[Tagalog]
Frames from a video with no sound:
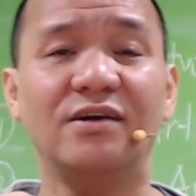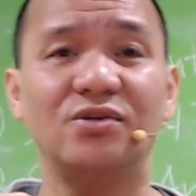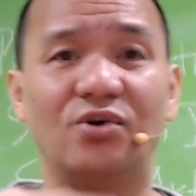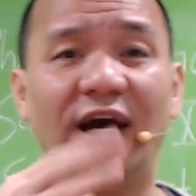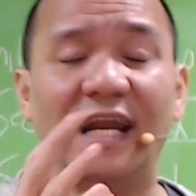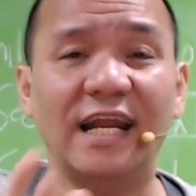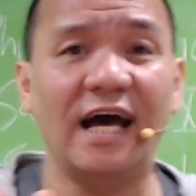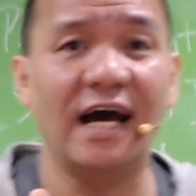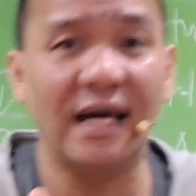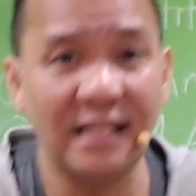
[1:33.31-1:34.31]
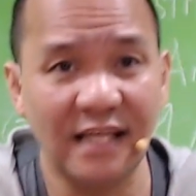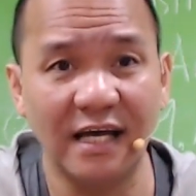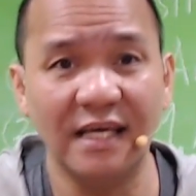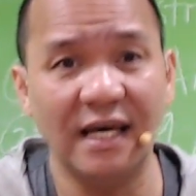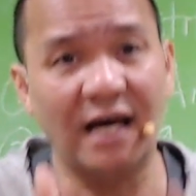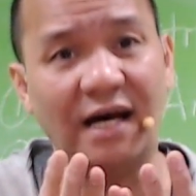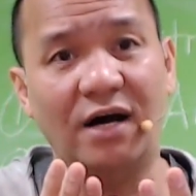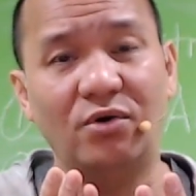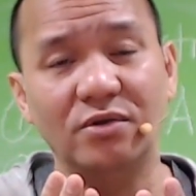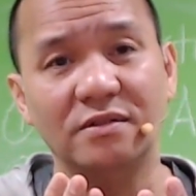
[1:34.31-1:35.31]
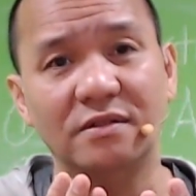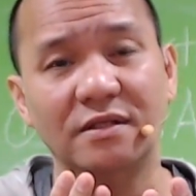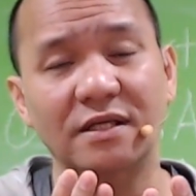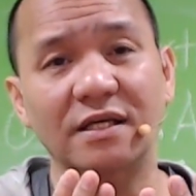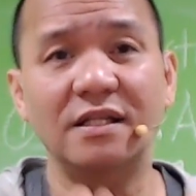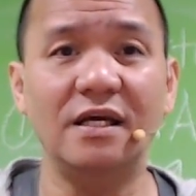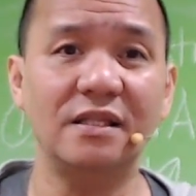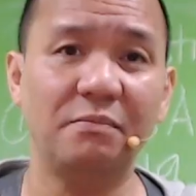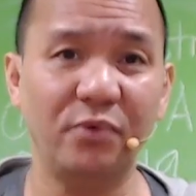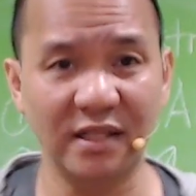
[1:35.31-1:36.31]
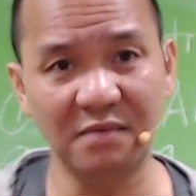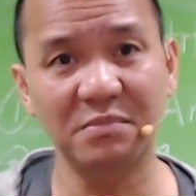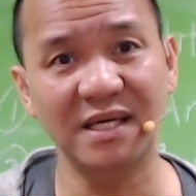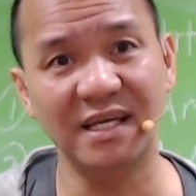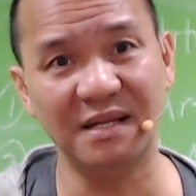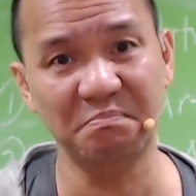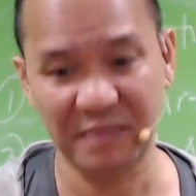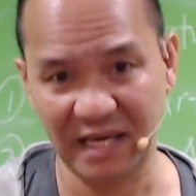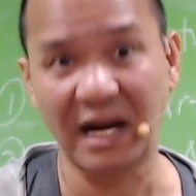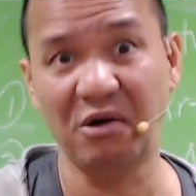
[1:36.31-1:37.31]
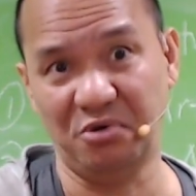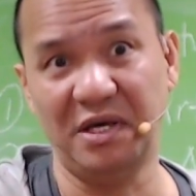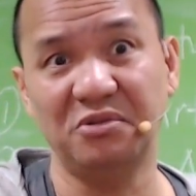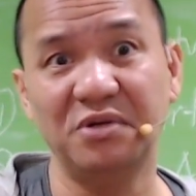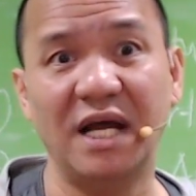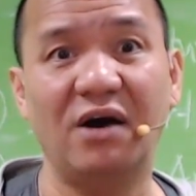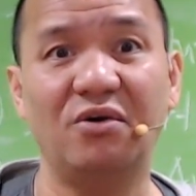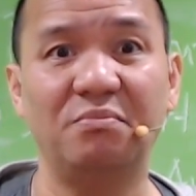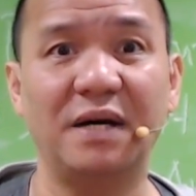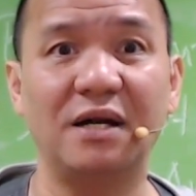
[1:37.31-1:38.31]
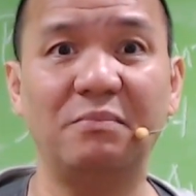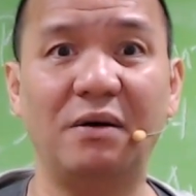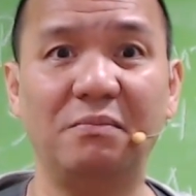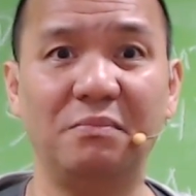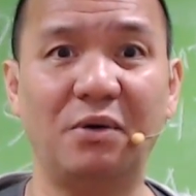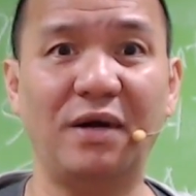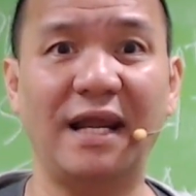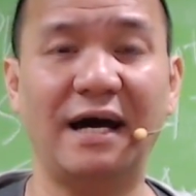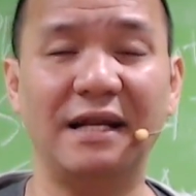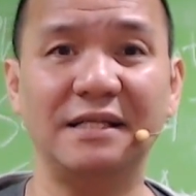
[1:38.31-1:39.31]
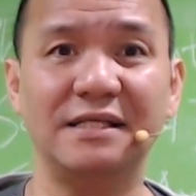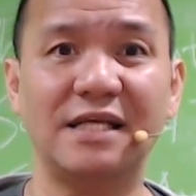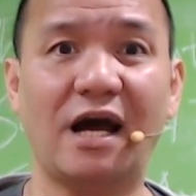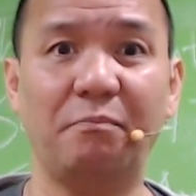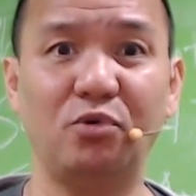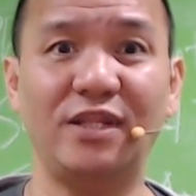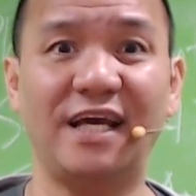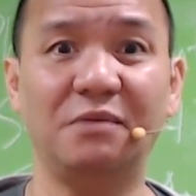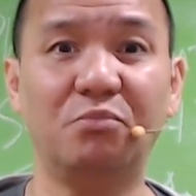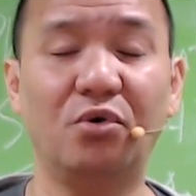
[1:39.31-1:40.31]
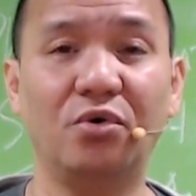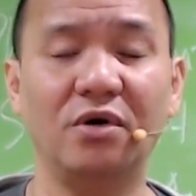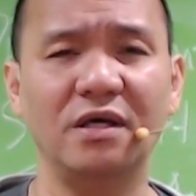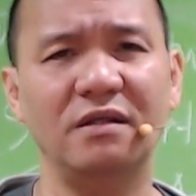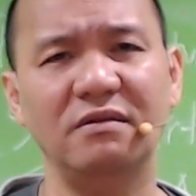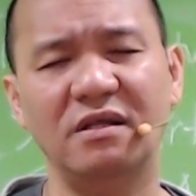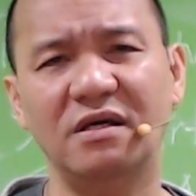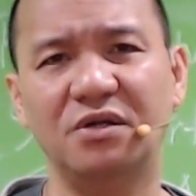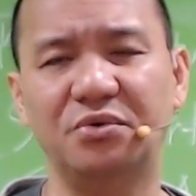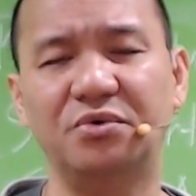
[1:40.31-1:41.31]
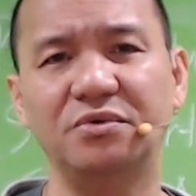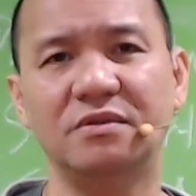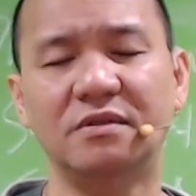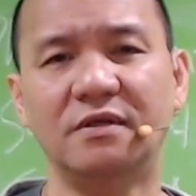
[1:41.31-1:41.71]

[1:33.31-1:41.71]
So, kailangan kitang ihaahon. Hindi kita pwedeng bigyan ng pera o eto na, oh, para ma- mawala ka na dyan sa kaputikan mo. Hindi ganun.